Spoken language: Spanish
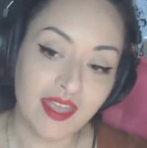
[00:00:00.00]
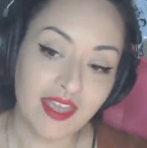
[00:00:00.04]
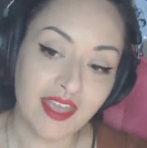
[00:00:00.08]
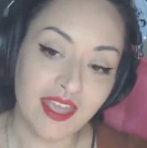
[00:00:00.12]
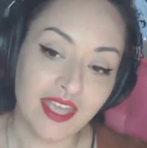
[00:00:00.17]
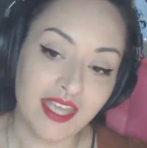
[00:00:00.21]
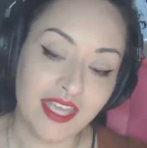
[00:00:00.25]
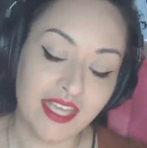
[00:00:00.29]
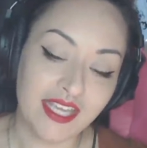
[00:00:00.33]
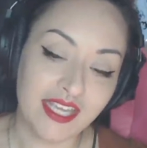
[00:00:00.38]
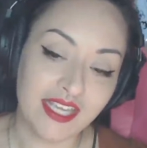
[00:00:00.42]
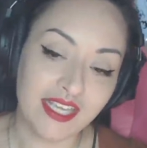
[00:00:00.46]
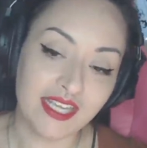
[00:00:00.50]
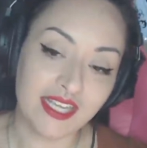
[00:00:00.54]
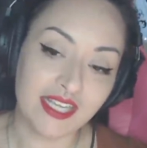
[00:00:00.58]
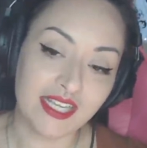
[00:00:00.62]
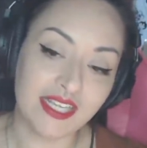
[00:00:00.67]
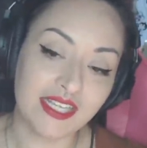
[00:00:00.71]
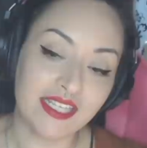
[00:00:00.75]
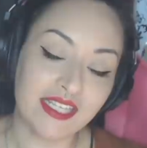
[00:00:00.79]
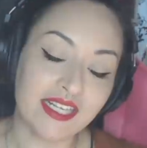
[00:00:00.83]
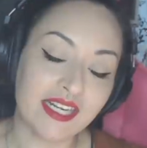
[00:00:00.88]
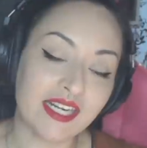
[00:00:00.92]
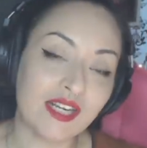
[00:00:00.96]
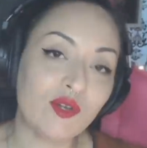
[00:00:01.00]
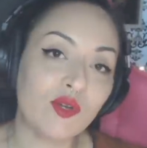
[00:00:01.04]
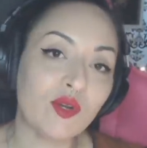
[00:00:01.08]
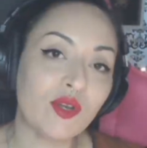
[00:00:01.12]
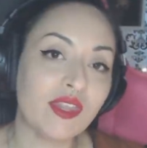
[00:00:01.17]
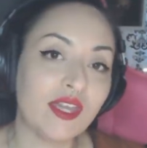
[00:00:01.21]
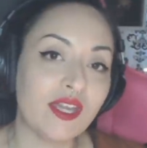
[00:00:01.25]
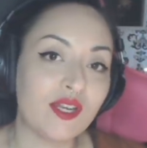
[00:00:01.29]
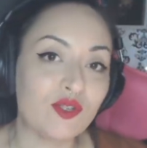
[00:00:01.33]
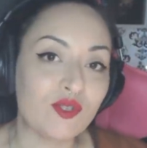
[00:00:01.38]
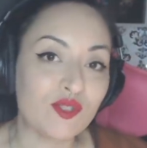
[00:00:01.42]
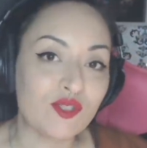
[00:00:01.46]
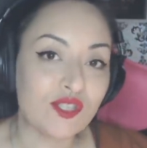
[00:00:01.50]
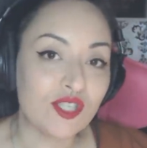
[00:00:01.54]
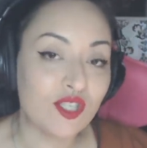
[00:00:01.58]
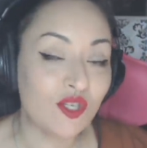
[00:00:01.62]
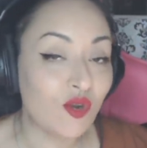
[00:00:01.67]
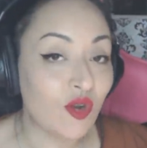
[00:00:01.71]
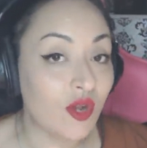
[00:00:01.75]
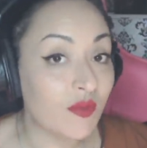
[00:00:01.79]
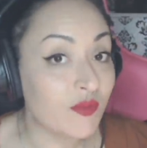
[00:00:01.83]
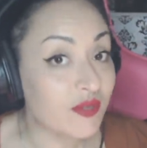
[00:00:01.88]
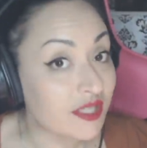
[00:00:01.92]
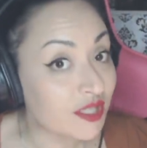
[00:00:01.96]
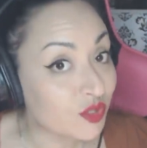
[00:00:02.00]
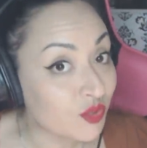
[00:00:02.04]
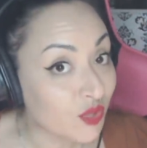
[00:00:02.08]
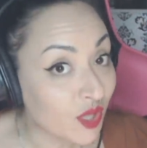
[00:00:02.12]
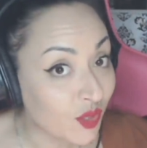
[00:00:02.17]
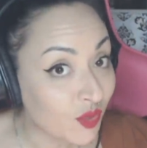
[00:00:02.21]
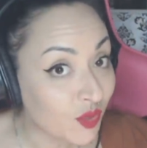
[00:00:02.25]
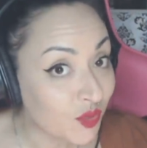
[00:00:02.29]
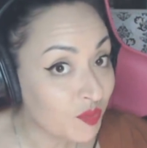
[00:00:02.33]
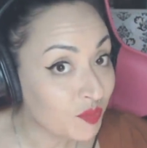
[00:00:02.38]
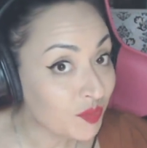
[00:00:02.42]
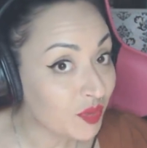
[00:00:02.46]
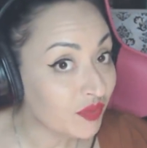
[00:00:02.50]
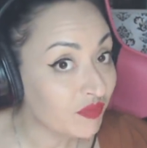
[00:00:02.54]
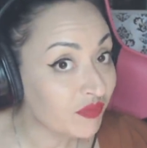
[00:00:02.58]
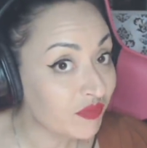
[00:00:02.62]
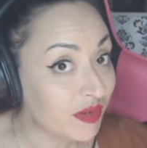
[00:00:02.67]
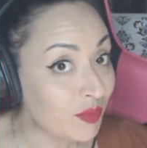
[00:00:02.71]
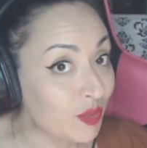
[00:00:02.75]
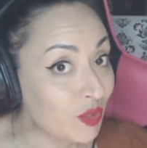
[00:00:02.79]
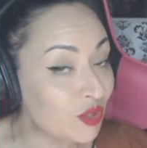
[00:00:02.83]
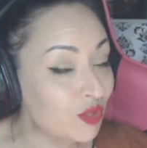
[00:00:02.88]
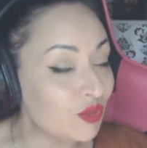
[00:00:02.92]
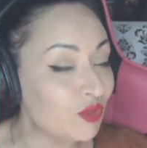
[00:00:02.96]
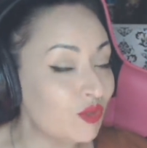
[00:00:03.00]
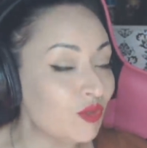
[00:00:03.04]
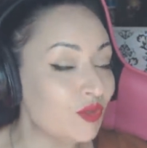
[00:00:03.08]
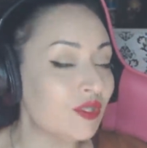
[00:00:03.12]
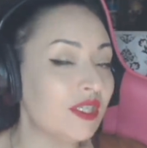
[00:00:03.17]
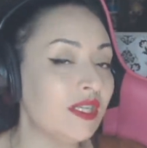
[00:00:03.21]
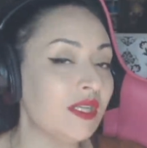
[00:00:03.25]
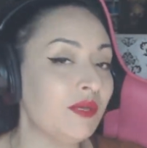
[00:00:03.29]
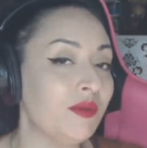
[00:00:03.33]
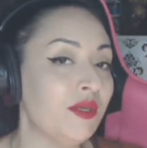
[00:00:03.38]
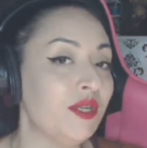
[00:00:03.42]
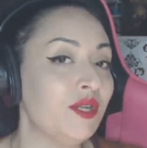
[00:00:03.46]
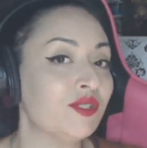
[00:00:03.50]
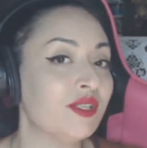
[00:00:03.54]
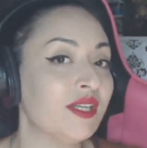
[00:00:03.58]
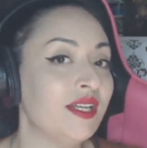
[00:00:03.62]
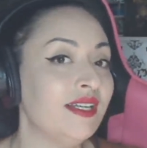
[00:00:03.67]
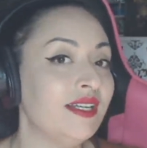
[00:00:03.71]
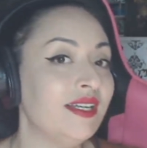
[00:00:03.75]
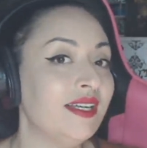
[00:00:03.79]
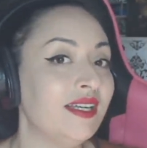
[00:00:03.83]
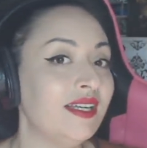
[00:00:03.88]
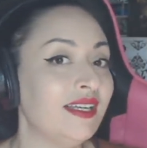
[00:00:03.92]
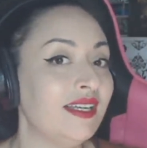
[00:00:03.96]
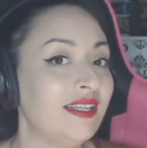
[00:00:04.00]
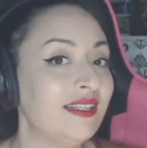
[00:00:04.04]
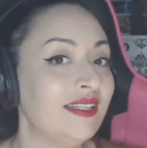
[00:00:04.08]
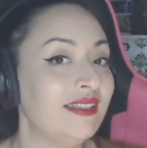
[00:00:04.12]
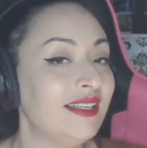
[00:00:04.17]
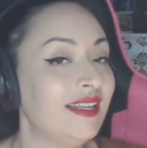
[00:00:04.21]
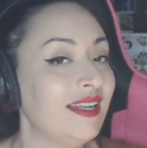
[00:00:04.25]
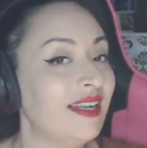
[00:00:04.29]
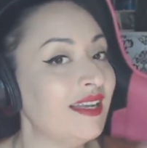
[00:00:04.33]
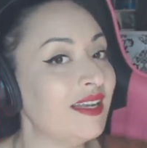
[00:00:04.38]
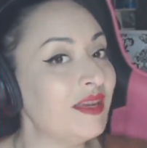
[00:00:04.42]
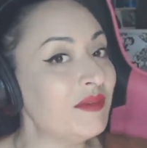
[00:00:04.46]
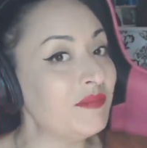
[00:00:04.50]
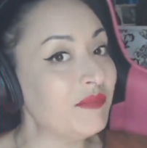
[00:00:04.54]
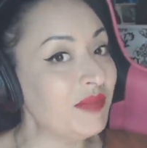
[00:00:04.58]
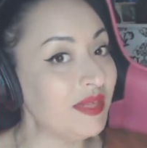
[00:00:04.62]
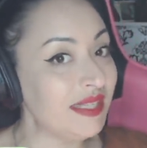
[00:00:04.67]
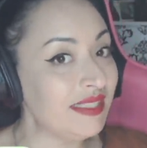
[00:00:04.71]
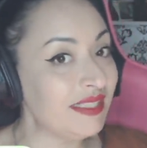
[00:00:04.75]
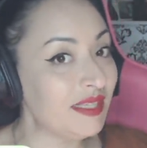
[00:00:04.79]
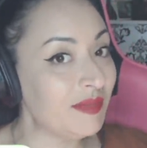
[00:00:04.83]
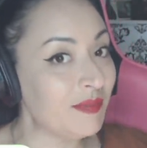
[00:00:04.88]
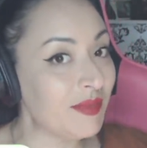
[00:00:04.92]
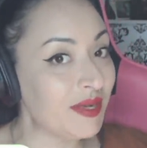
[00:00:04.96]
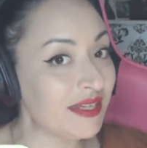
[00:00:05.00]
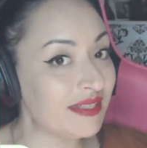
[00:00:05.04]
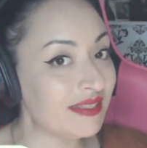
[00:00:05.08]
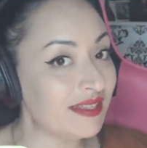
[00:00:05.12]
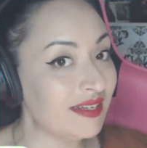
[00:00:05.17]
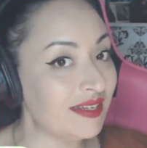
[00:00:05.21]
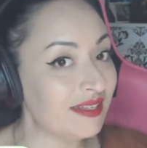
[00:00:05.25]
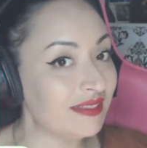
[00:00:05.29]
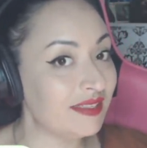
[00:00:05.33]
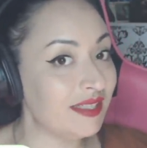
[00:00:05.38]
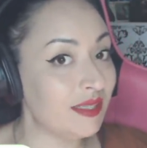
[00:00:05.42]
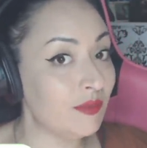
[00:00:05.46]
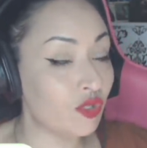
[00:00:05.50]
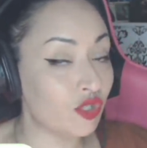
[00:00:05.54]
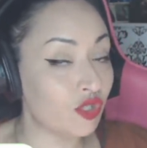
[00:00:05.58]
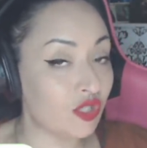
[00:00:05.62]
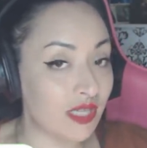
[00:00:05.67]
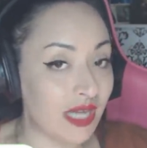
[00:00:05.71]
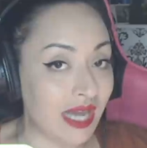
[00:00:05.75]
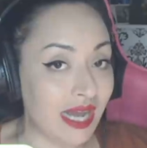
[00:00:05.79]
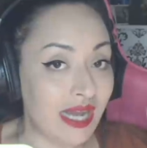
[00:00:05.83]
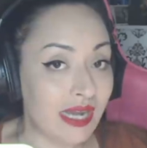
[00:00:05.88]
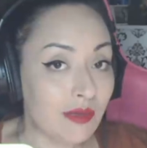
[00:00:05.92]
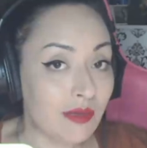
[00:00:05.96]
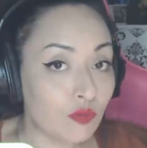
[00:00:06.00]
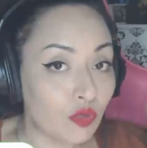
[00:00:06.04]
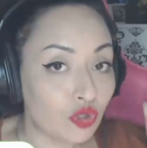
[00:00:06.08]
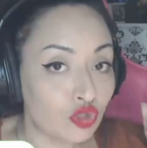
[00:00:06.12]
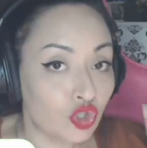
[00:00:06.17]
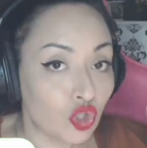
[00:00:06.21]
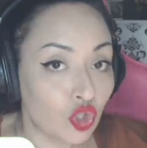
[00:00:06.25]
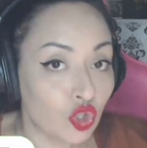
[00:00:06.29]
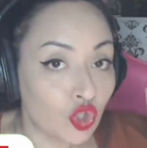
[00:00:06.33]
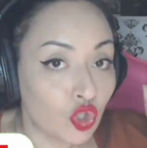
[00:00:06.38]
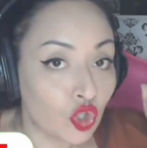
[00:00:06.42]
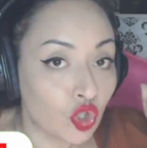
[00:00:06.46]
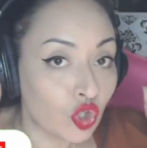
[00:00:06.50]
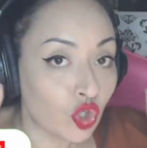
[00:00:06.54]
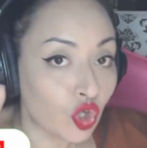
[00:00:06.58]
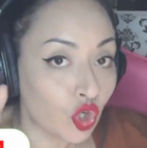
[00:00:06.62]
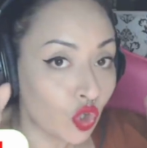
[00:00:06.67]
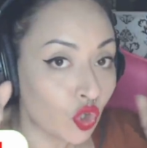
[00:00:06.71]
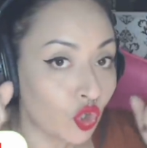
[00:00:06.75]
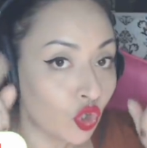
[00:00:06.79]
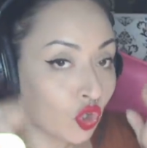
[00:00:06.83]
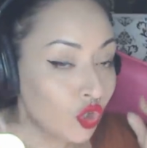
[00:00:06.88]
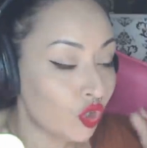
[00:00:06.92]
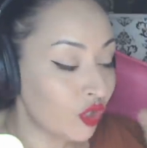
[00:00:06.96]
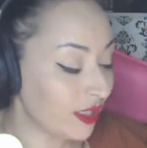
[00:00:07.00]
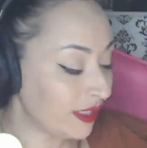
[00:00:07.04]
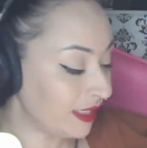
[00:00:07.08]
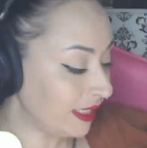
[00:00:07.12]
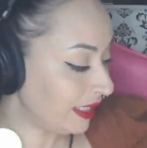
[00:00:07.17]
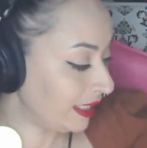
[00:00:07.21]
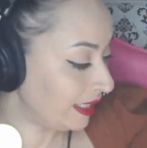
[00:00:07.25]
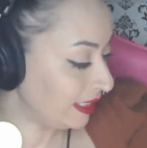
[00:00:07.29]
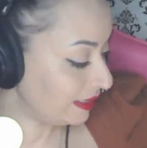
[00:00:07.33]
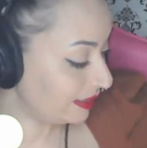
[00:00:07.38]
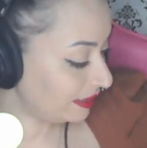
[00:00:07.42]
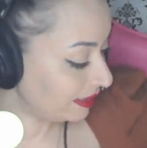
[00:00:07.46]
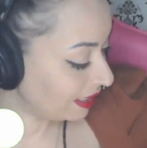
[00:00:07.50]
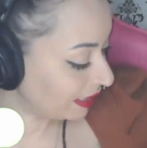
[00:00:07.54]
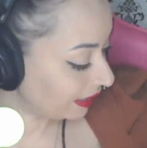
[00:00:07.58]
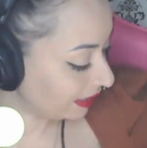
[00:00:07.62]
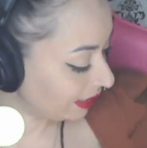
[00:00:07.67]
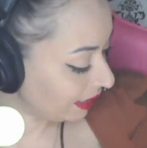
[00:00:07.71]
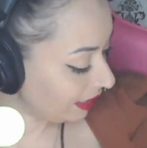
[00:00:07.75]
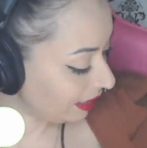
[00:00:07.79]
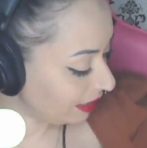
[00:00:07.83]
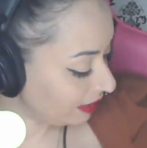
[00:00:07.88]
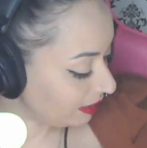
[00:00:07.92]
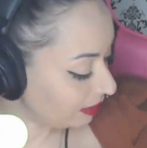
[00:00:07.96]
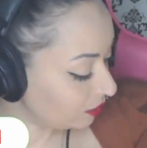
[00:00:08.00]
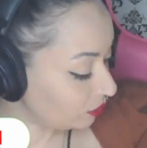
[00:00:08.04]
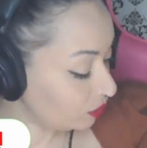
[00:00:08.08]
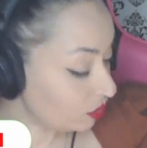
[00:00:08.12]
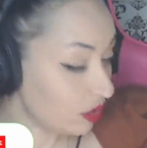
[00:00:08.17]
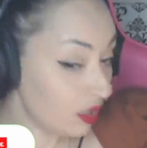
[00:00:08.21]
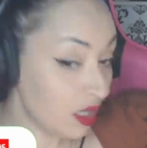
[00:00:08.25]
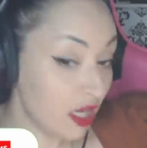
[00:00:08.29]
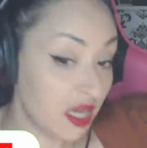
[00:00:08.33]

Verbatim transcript: Eh, recordaros, si no lo habéis hecho aún, por favor suscribiros al canal, dale a la campanita para estar activos al botón rojo que tenéis aquí al ladito,